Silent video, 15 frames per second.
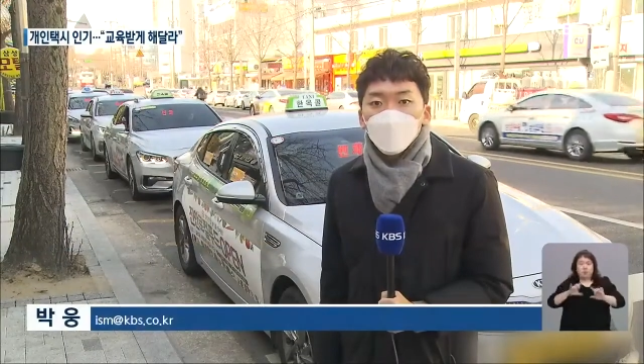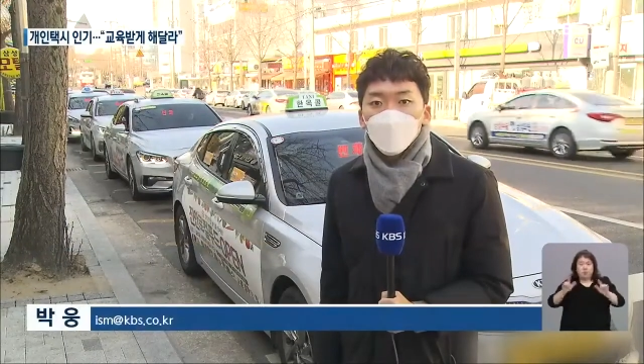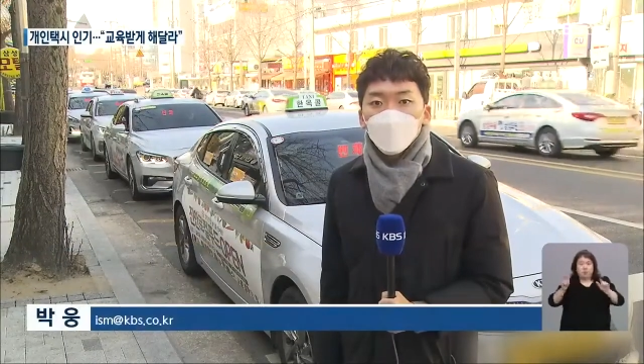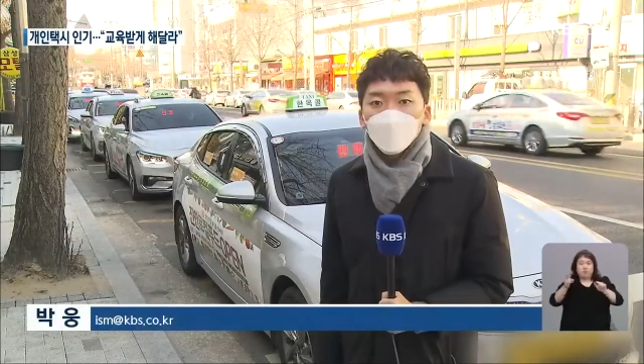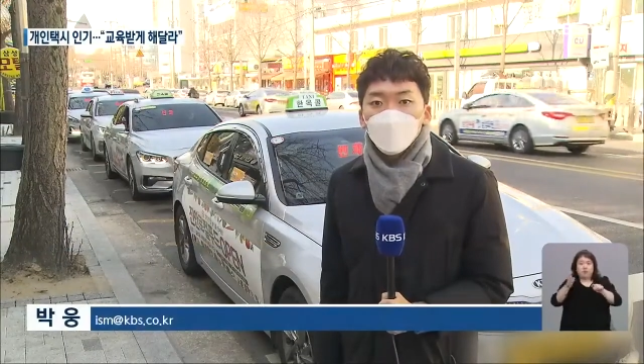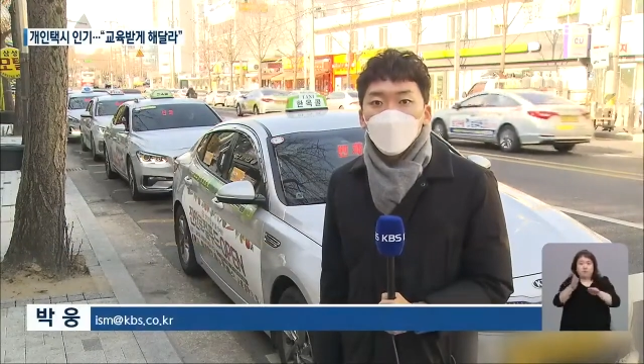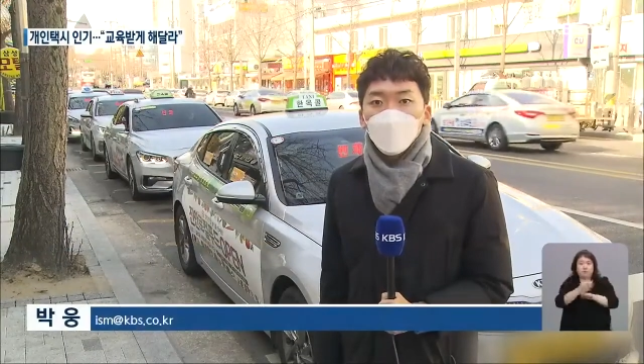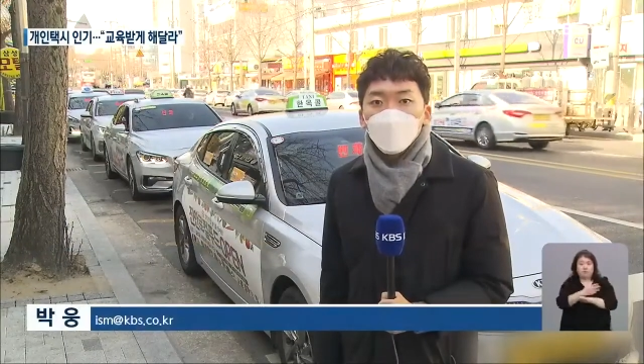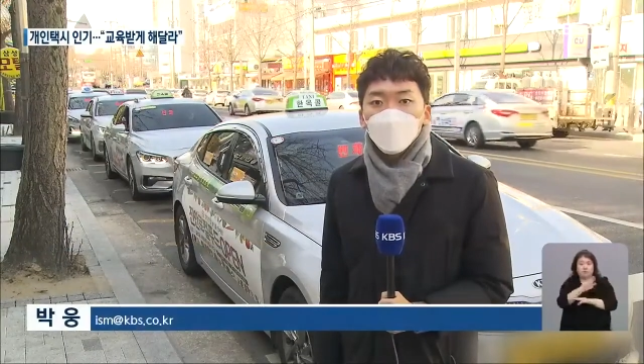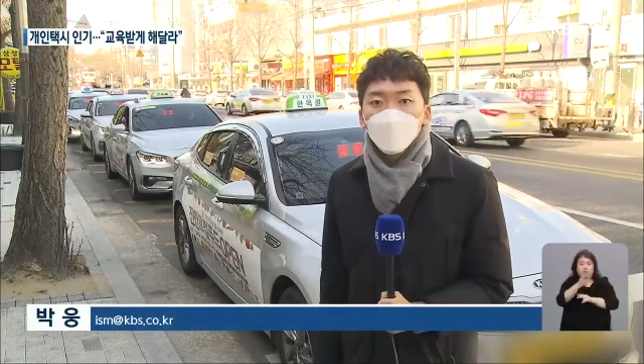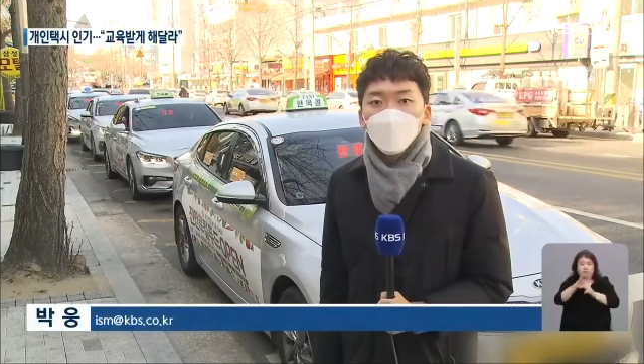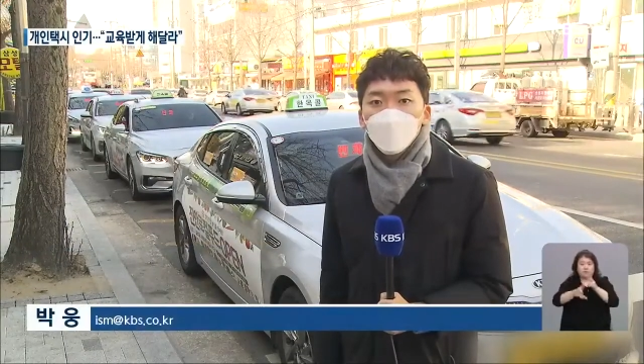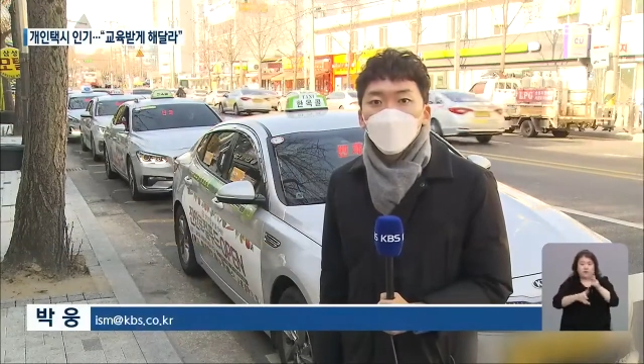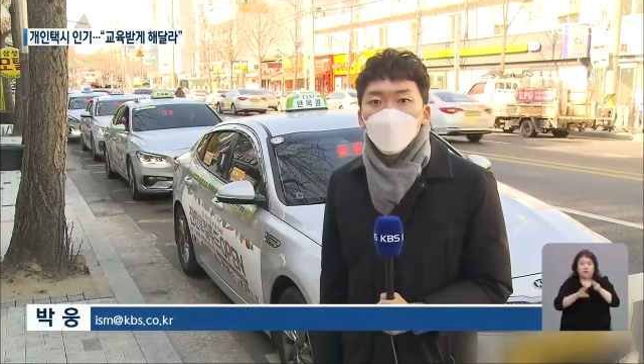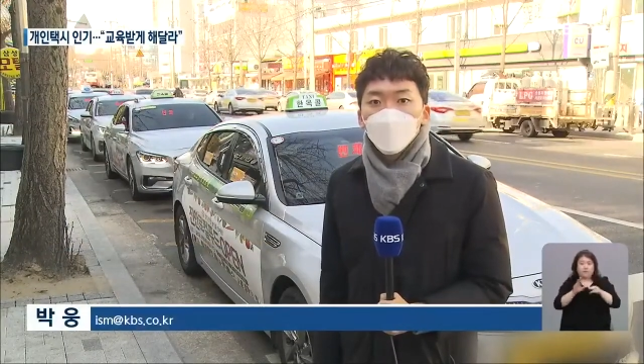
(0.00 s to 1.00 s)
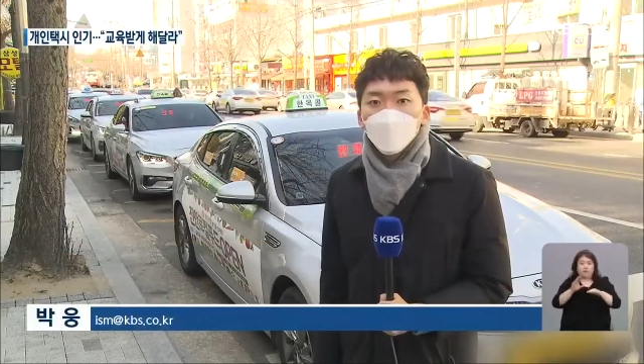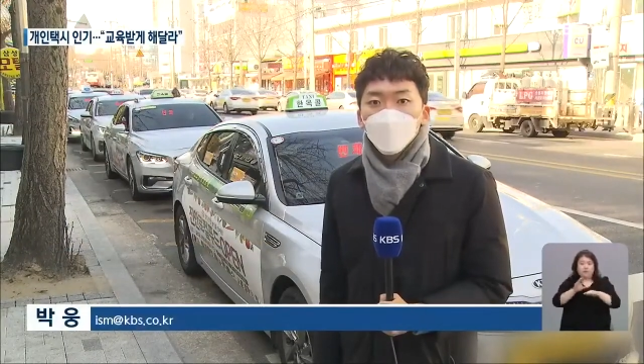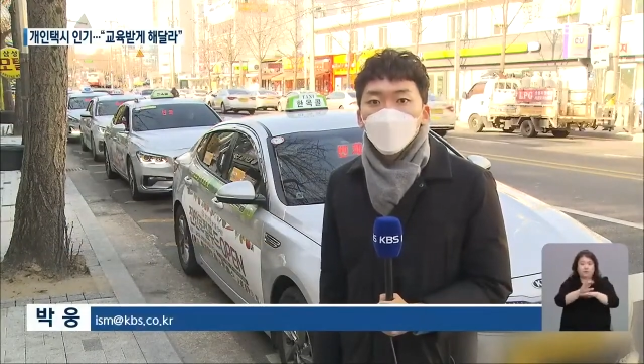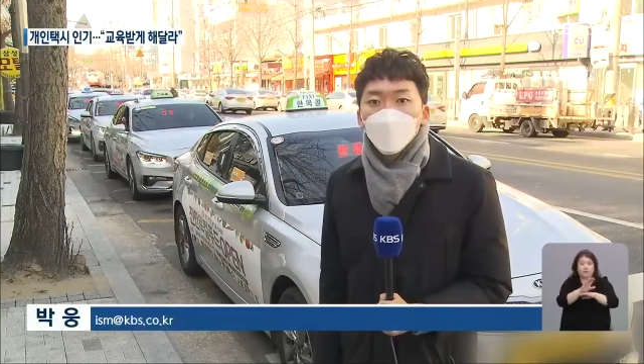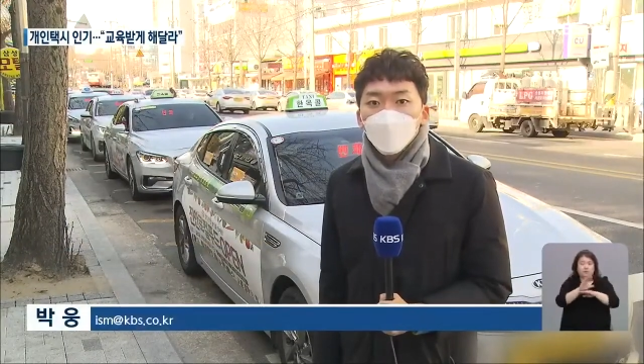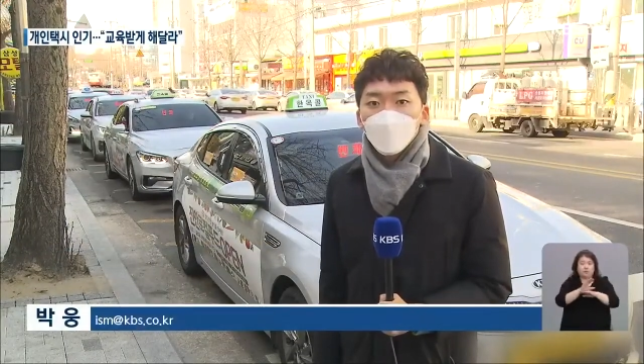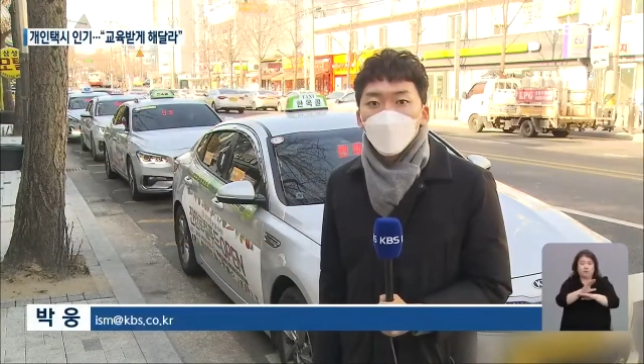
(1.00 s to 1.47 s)
자동차 운전 경력이
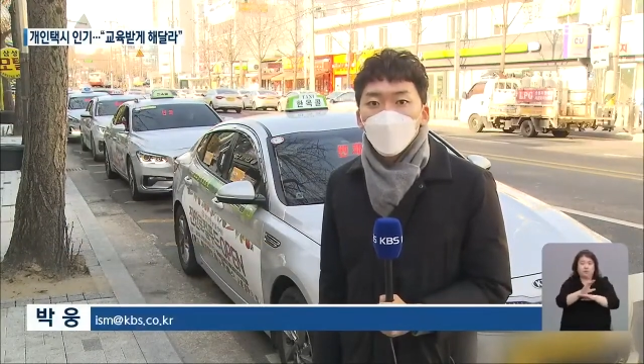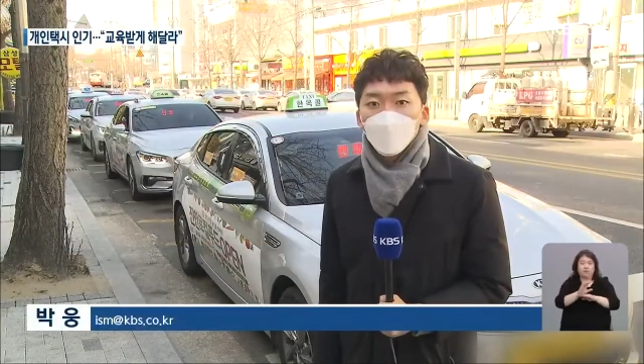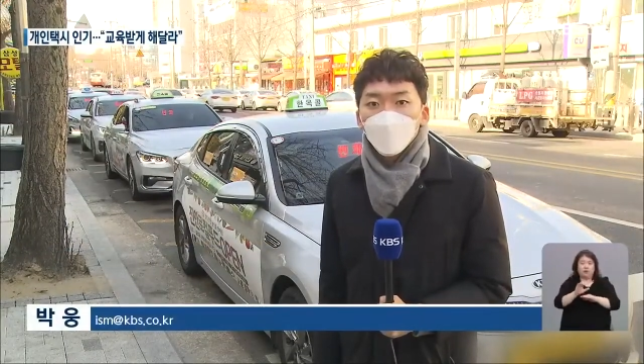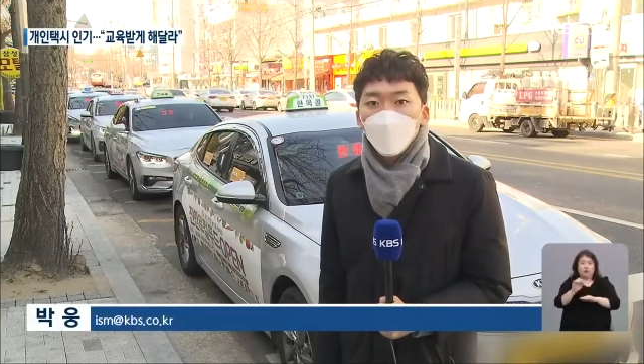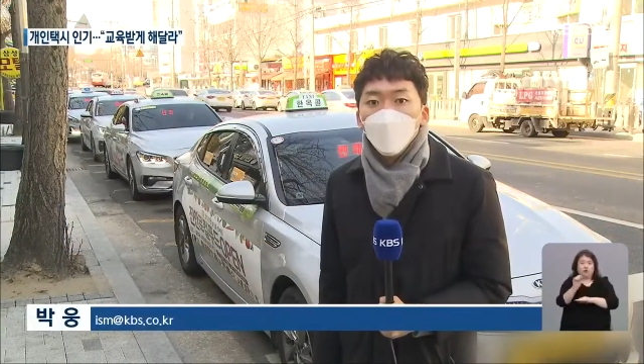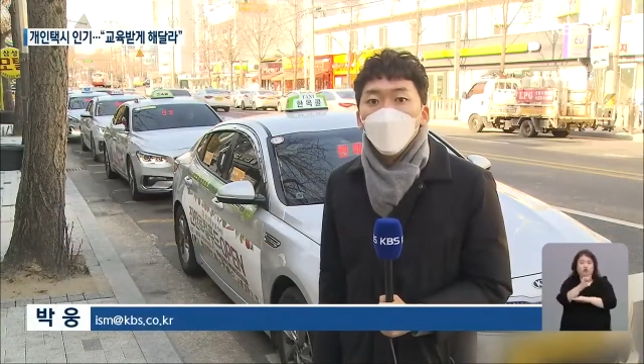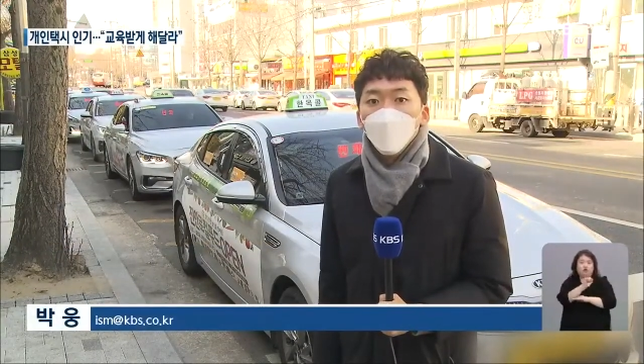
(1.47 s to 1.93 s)
없더라도